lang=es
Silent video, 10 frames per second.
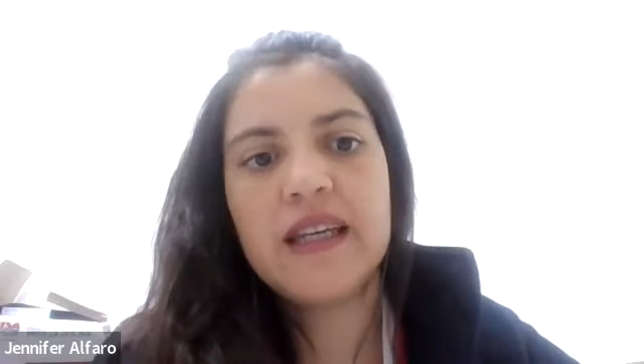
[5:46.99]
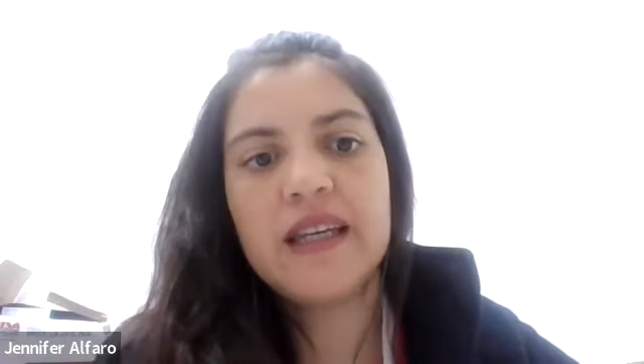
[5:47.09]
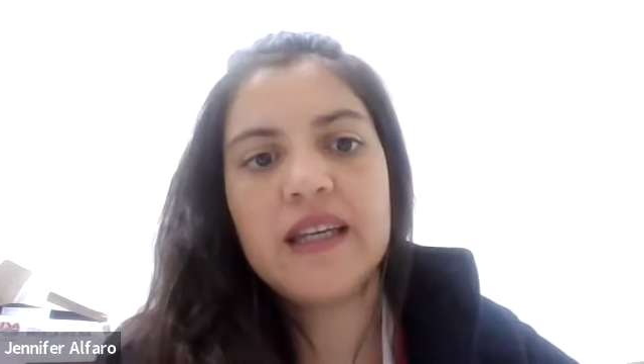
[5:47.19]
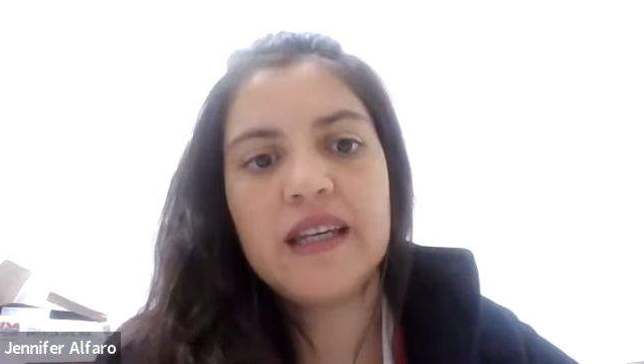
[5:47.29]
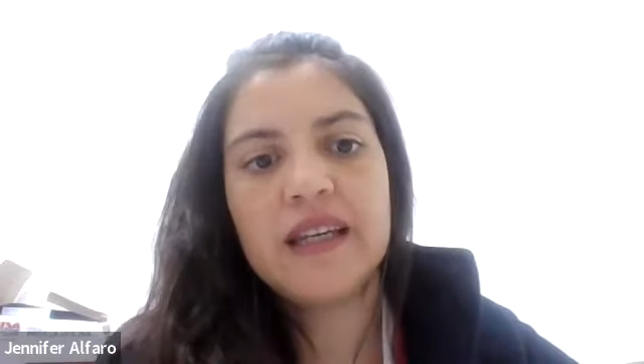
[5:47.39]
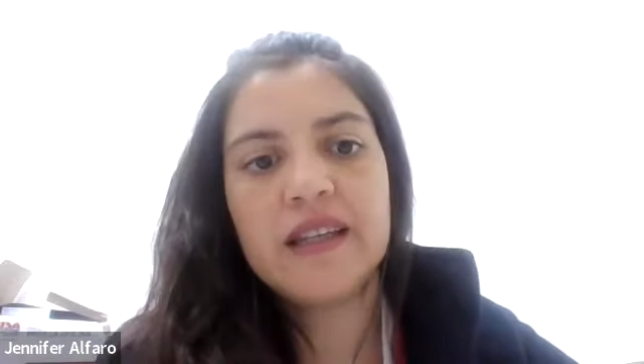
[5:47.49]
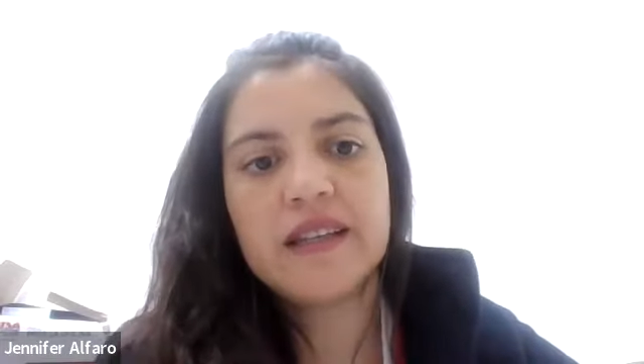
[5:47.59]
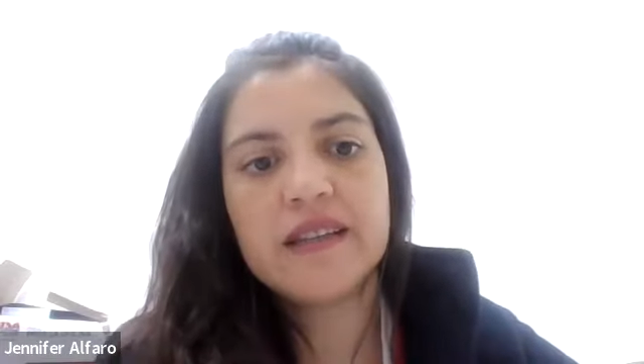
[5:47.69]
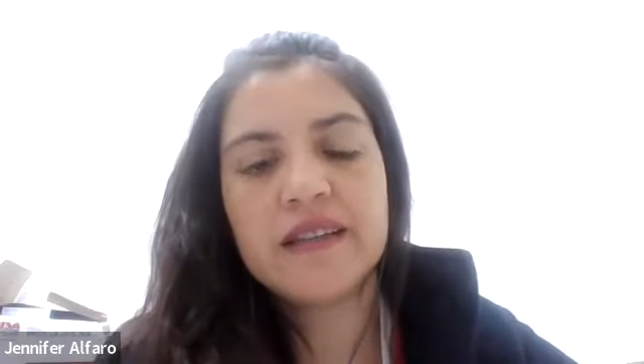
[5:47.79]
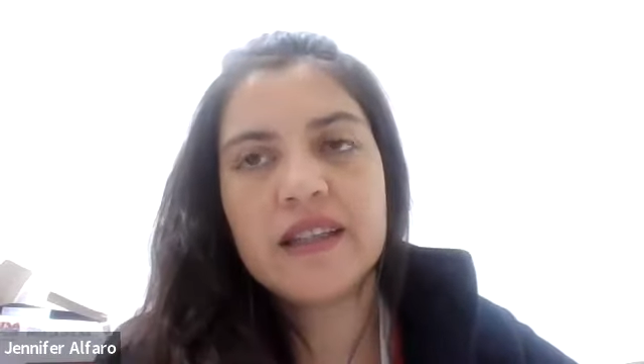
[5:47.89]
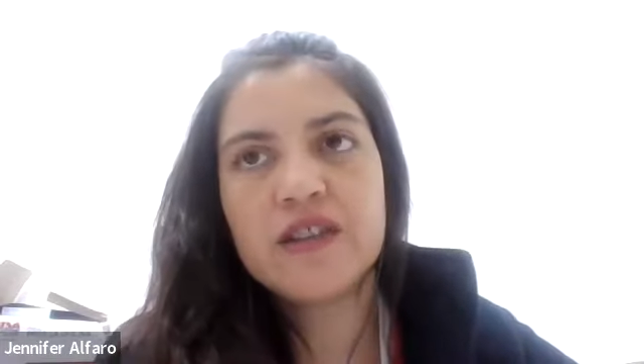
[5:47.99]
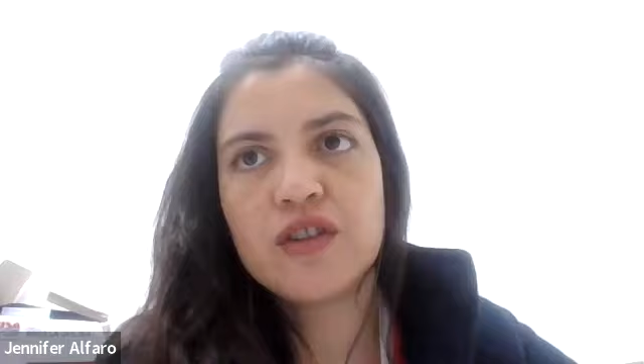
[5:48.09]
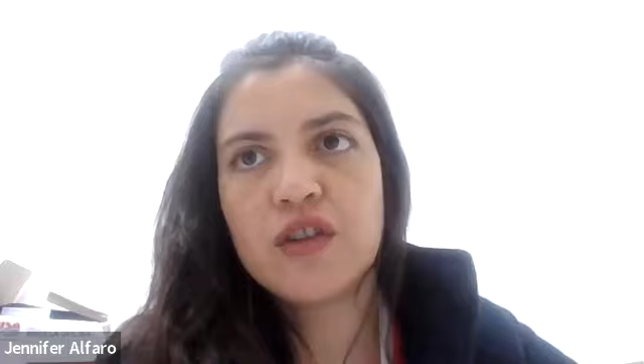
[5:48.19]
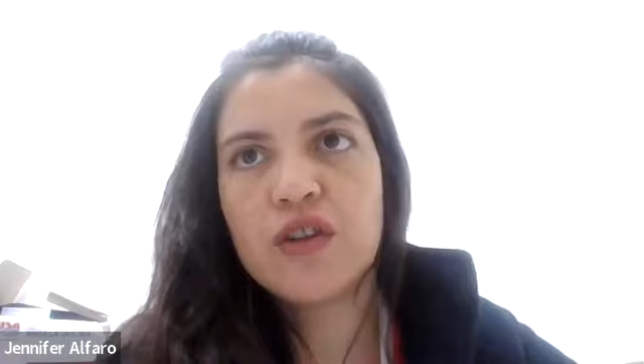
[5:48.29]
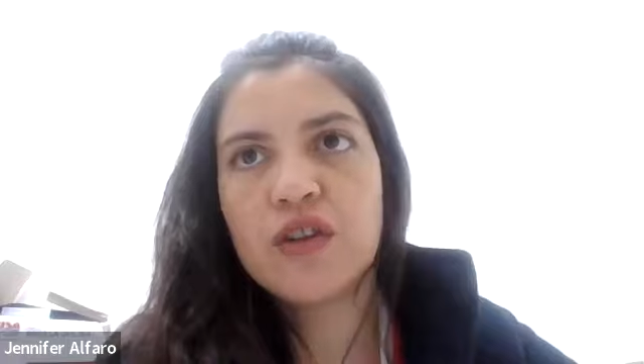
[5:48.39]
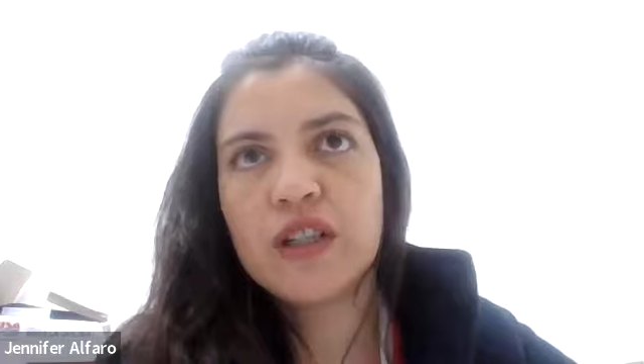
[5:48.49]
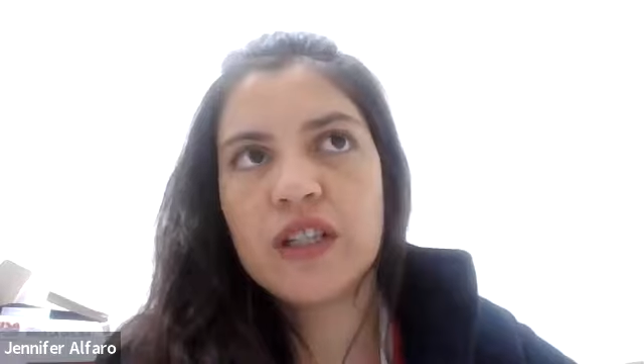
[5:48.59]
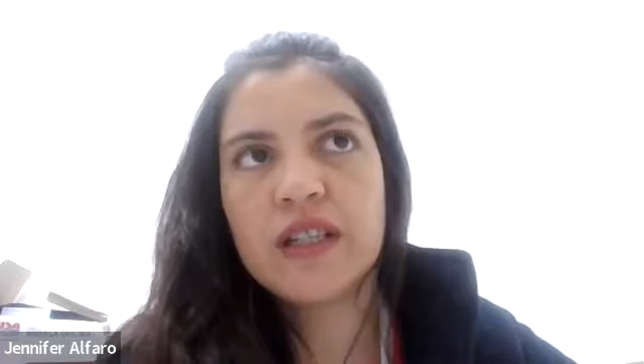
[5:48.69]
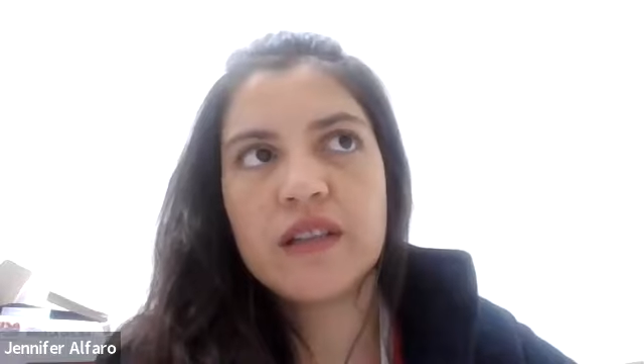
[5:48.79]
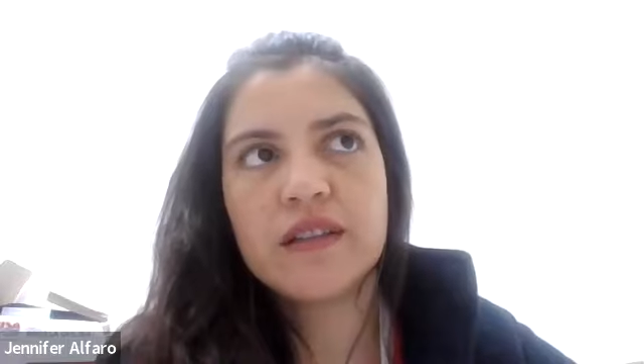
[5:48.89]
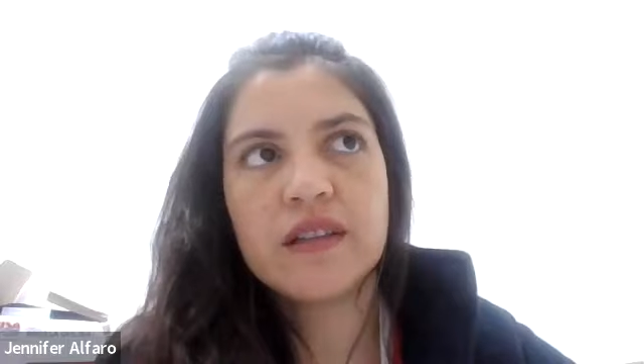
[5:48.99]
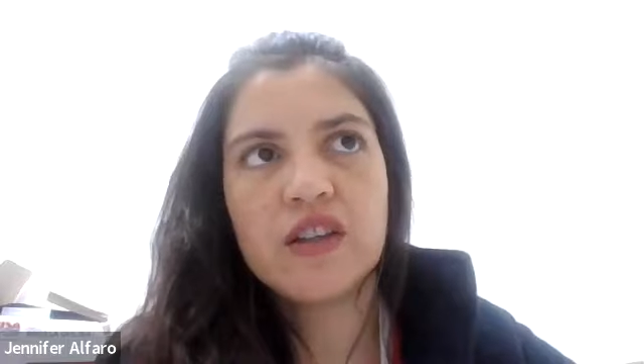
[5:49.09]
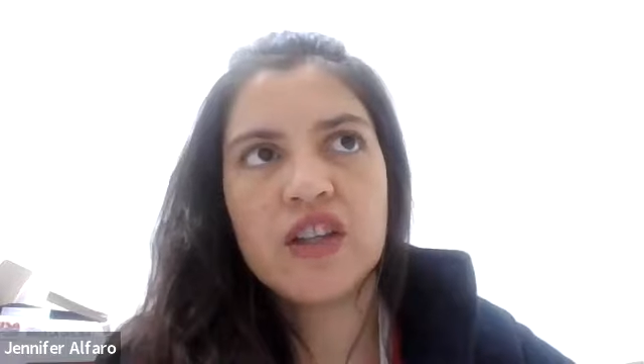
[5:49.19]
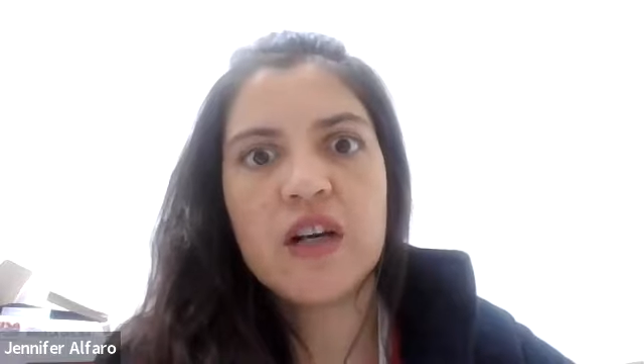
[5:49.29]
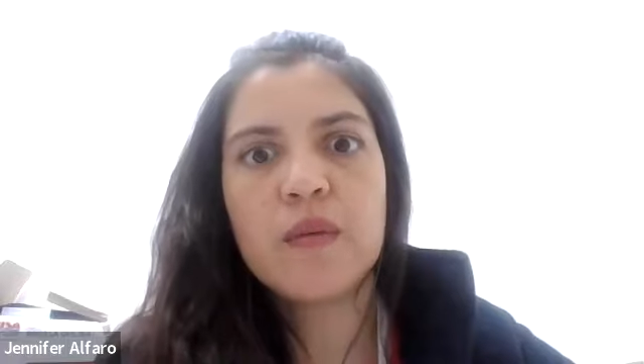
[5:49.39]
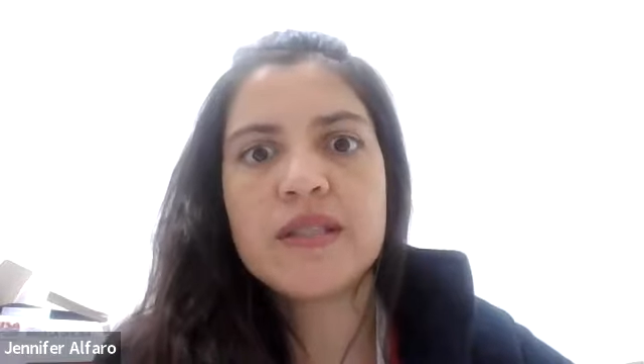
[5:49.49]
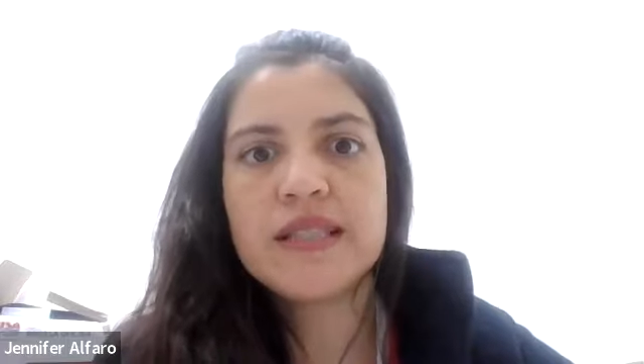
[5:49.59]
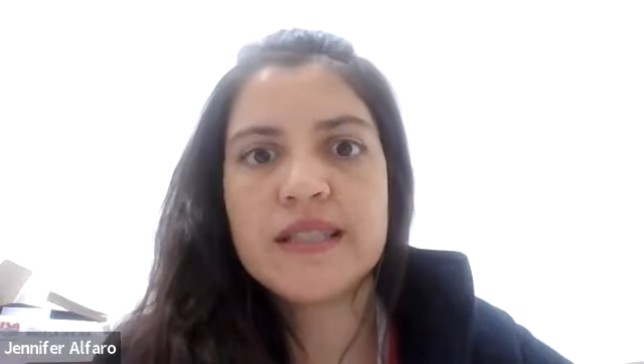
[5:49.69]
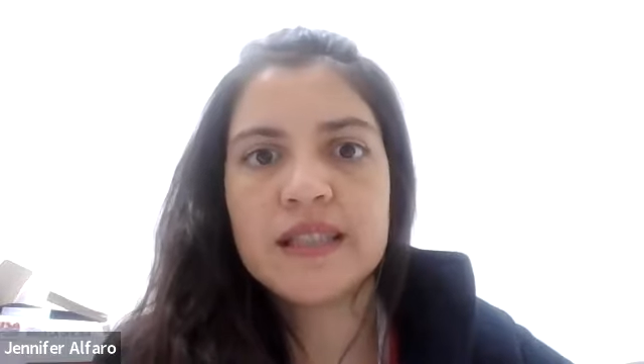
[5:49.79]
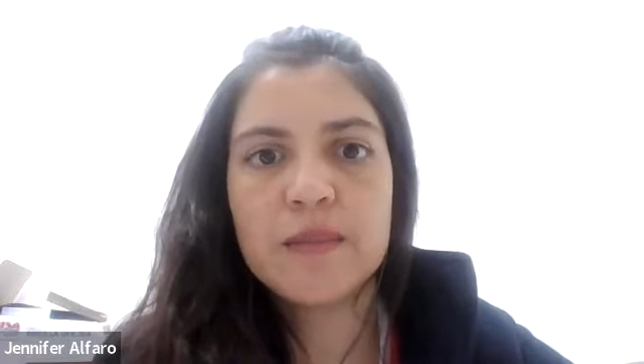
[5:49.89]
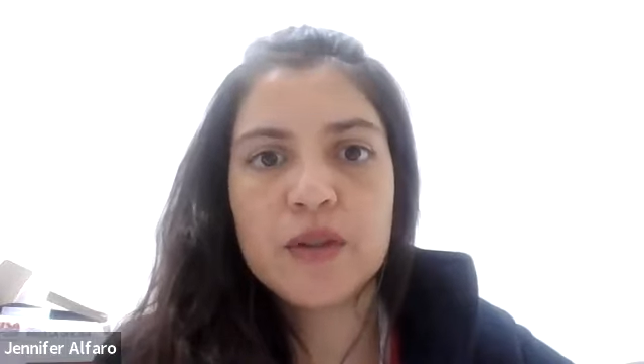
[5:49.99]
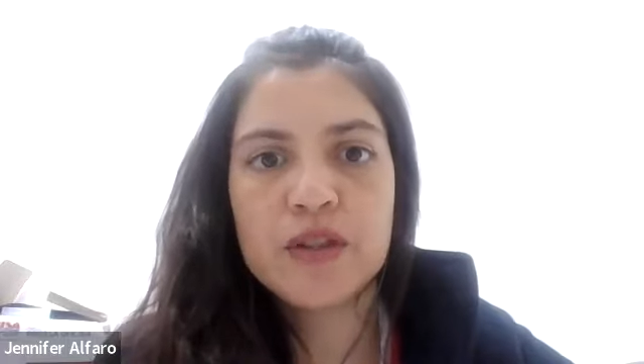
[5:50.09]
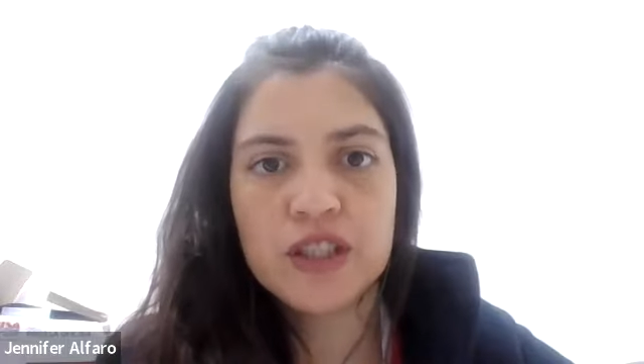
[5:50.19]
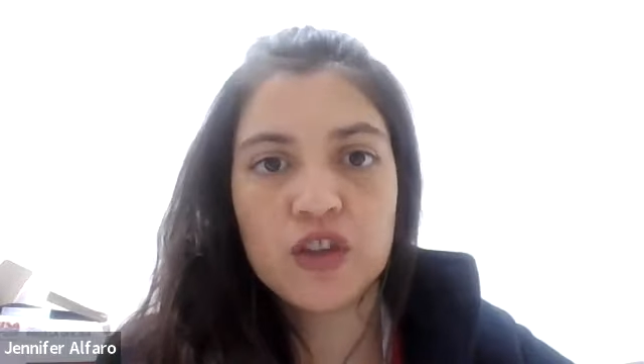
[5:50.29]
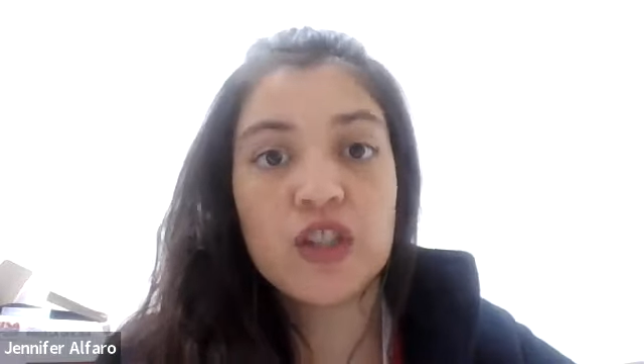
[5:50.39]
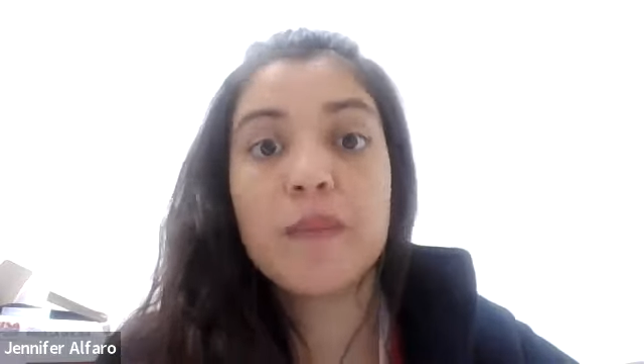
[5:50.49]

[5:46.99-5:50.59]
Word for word: Eh, de hecho, eh, creo que era como el 60%.